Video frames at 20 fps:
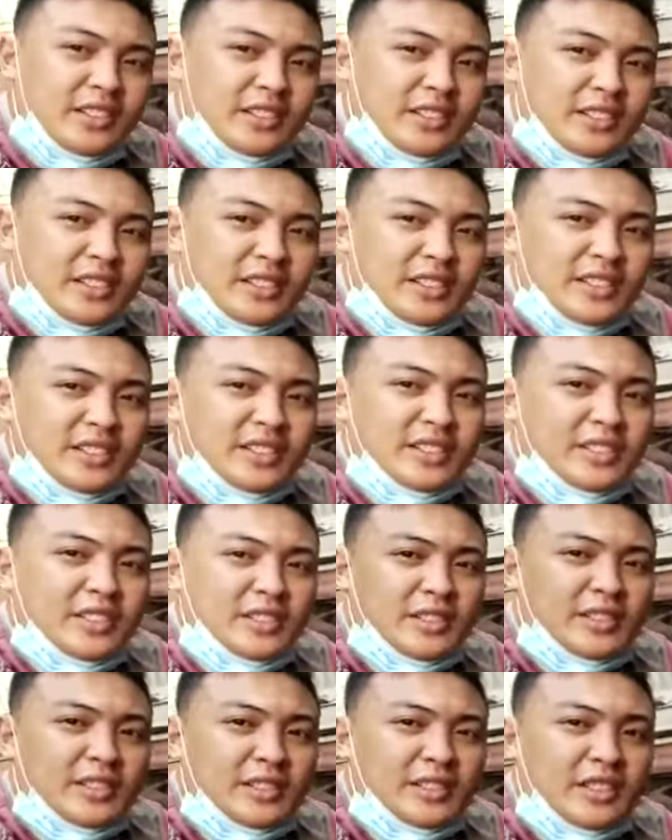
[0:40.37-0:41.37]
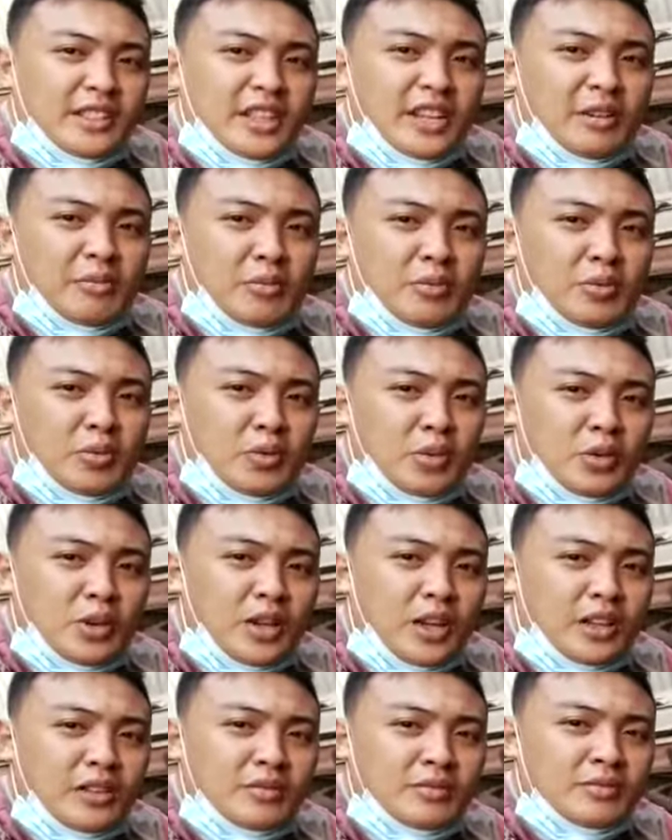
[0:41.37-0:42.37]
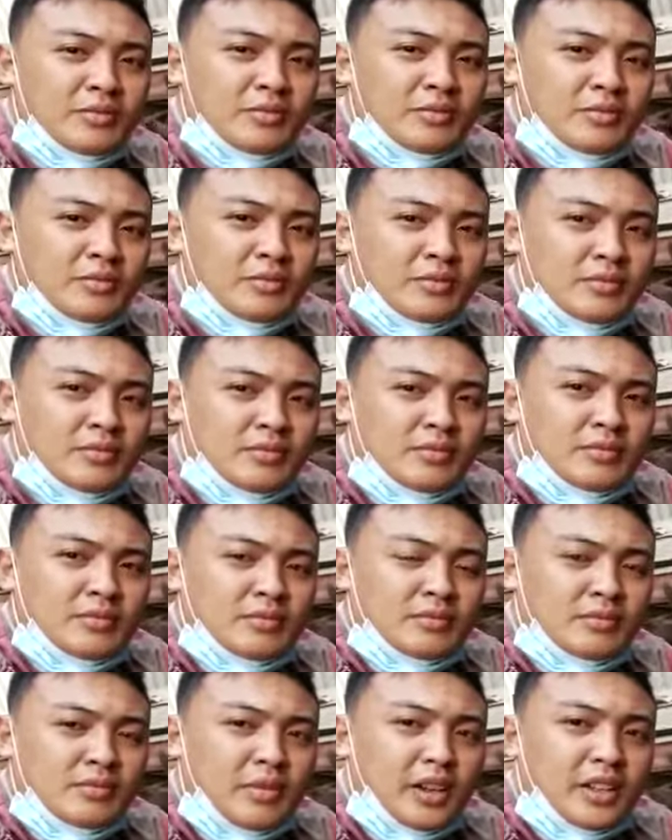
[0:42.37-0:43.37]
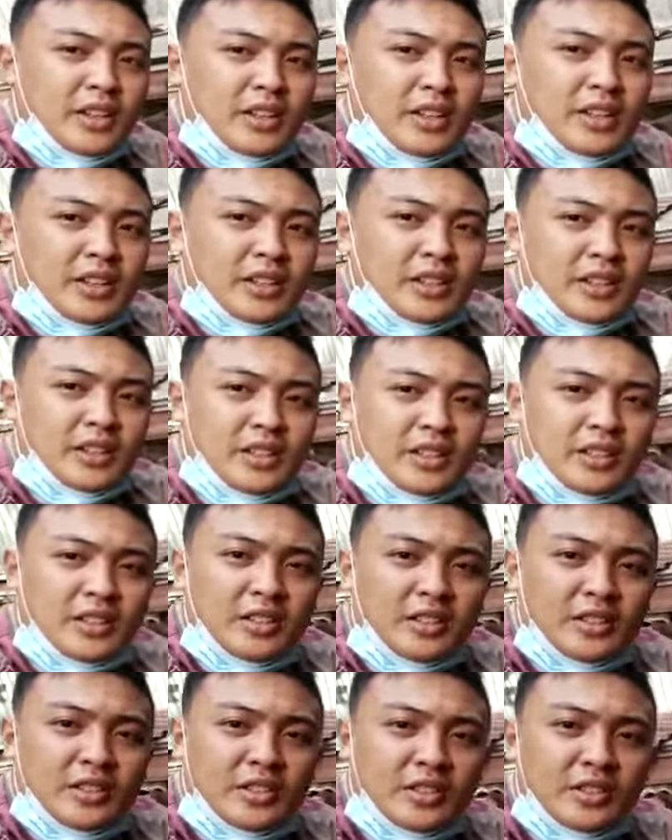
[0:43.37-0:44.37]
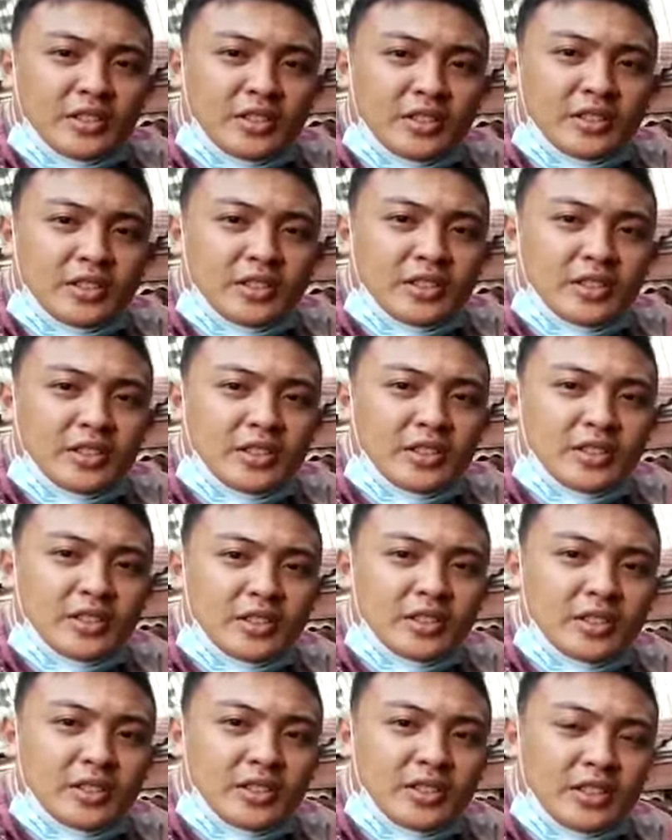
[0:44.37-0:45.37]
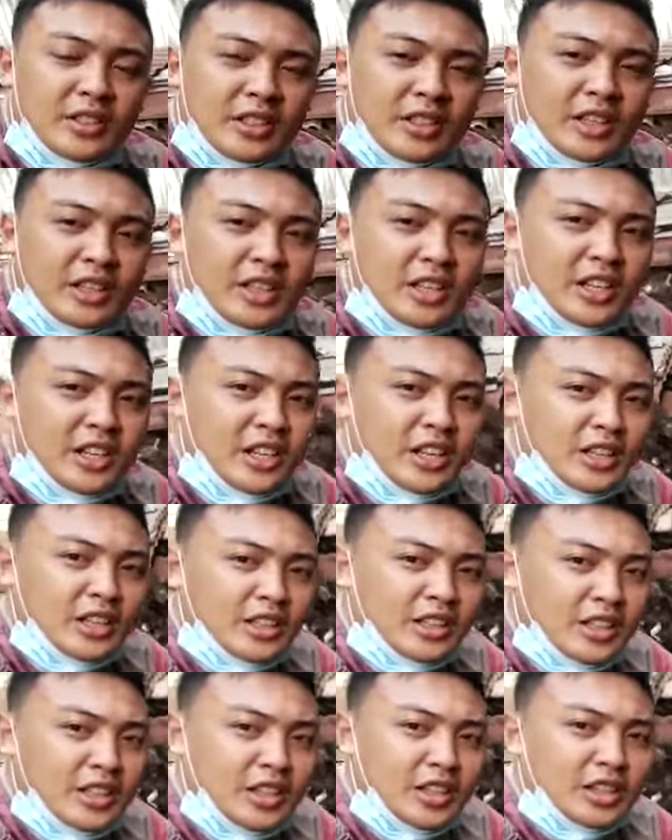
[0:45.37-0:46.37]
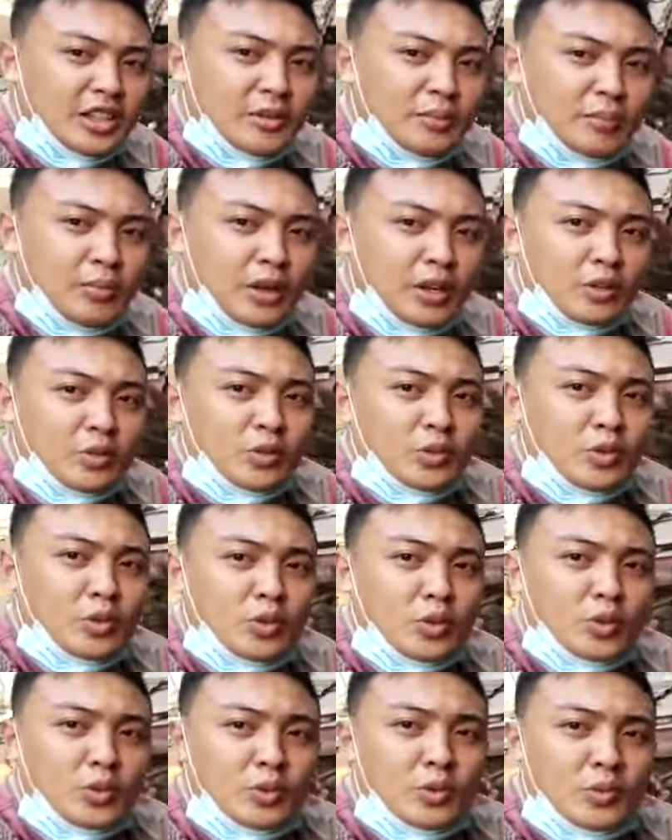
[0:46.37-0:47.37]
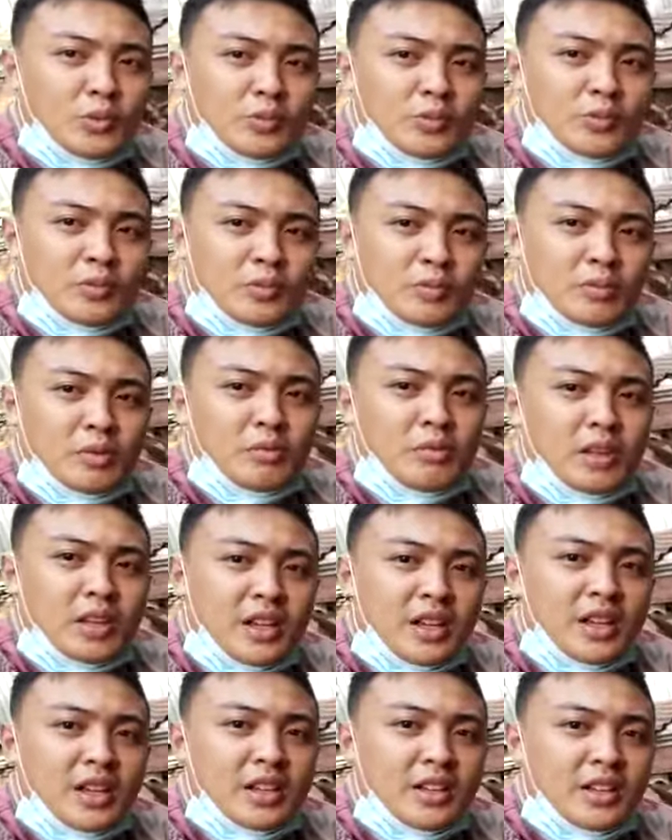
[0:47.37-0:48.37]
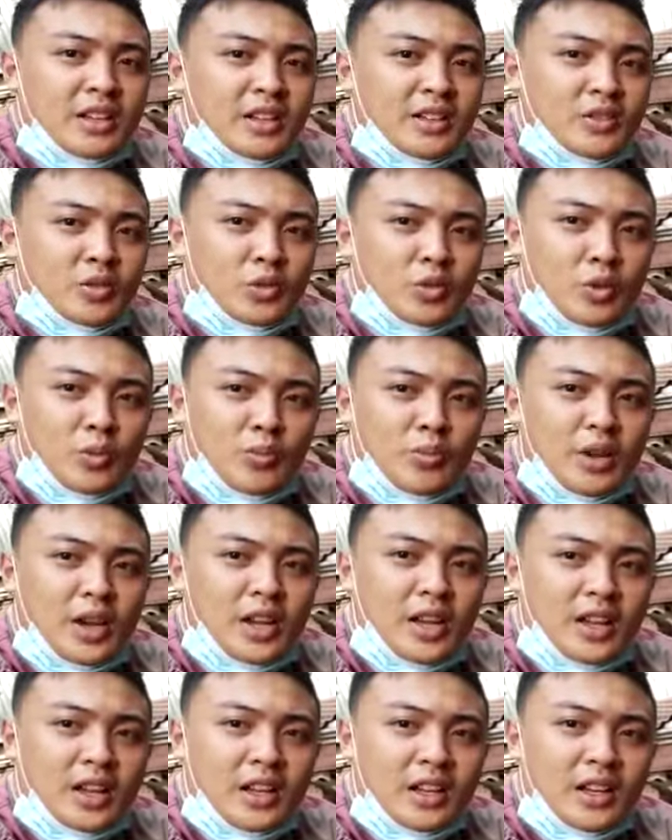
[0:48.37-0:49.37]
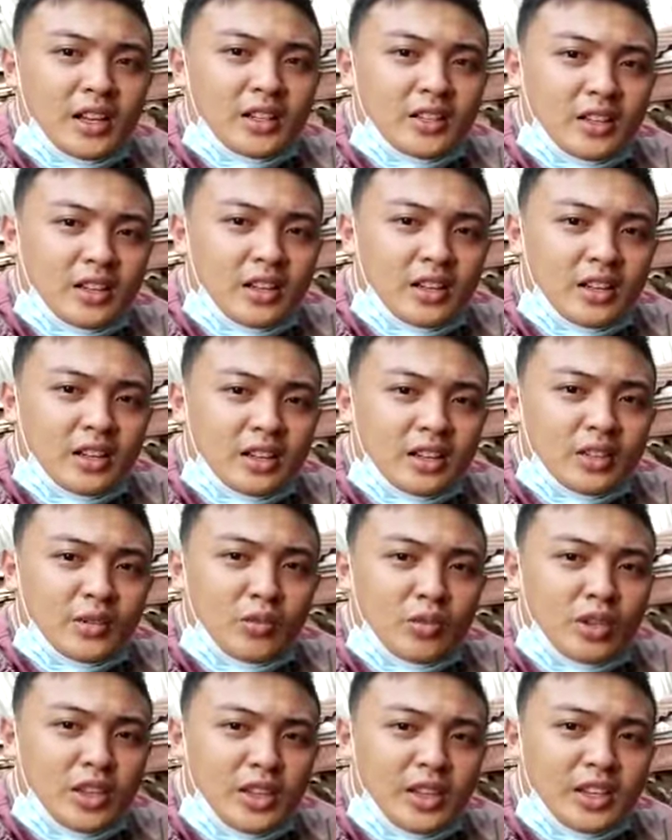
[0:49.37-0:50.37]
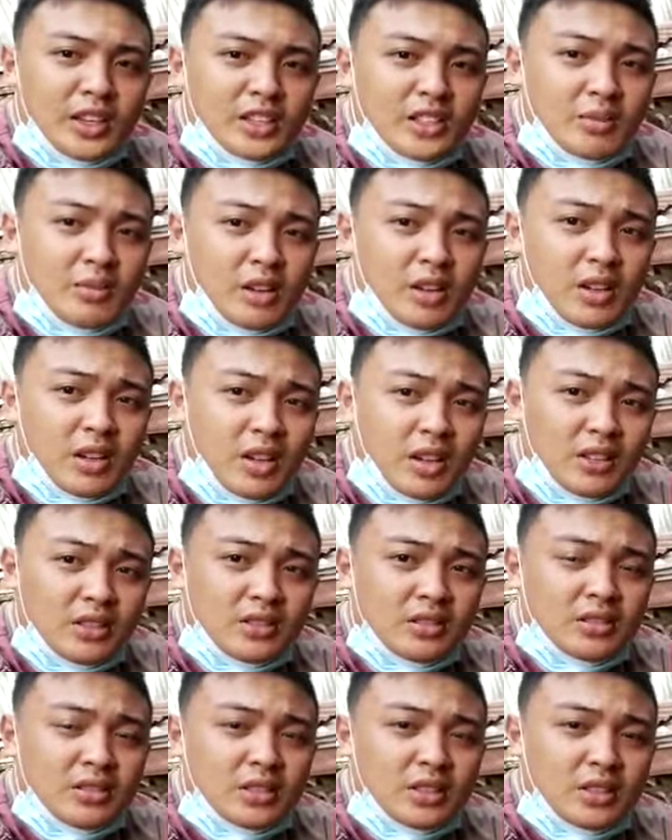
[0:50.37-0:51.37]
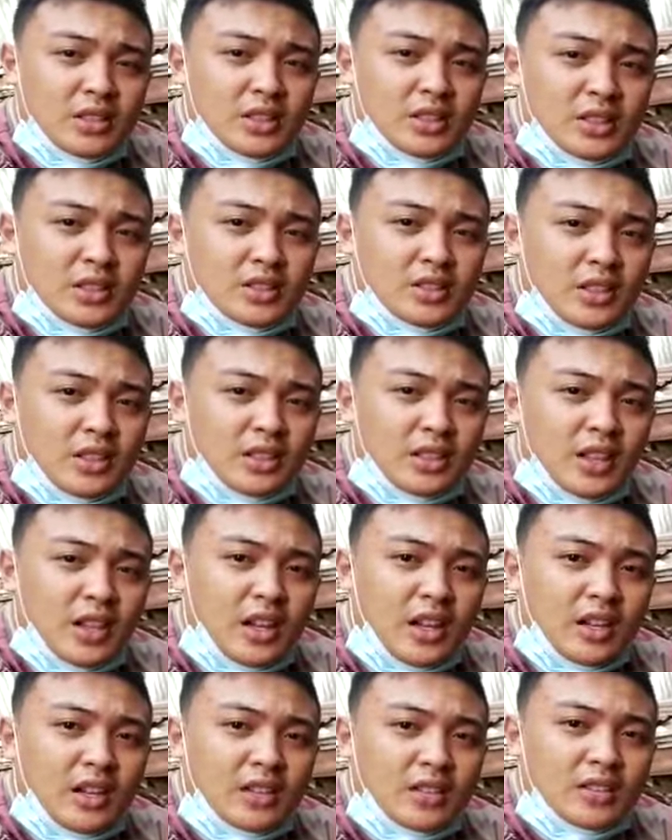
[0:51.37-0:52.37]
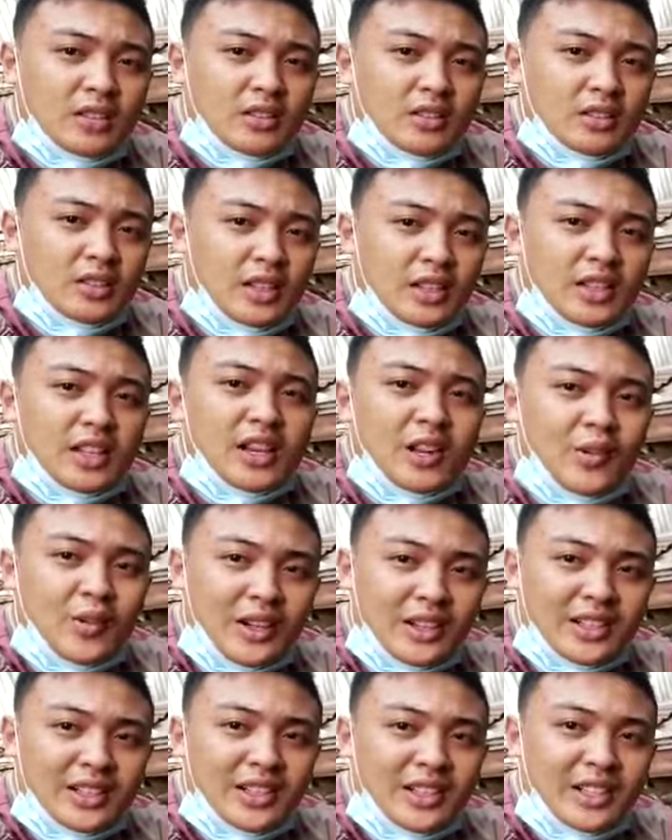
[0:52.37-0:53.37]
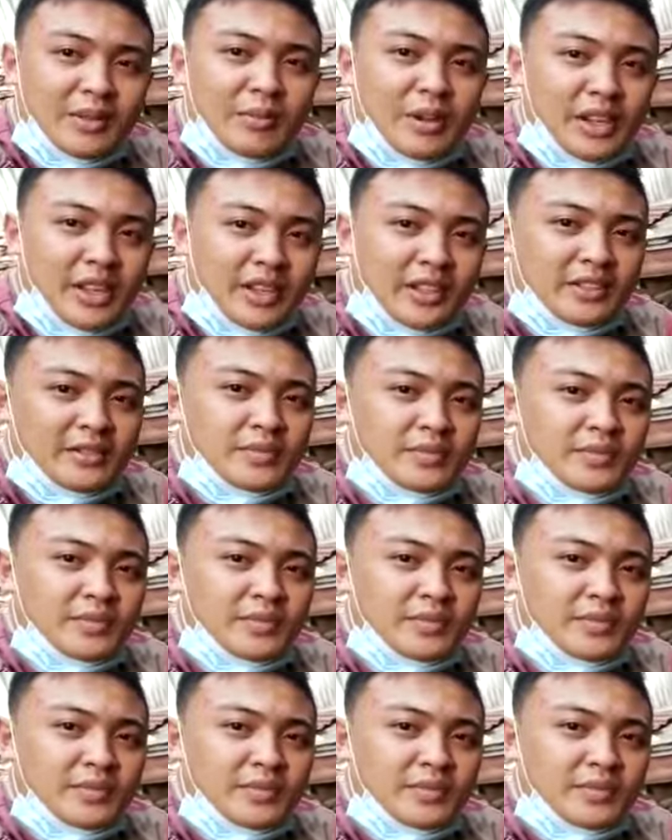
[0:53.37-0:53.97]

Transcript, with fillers: uh, tidak membutuhkan banyak eh, kriteria-kriteria tempat untuk memeliharanya cukup ada kandangnya kemudian dikasih pakan serta kita rawat dengan baik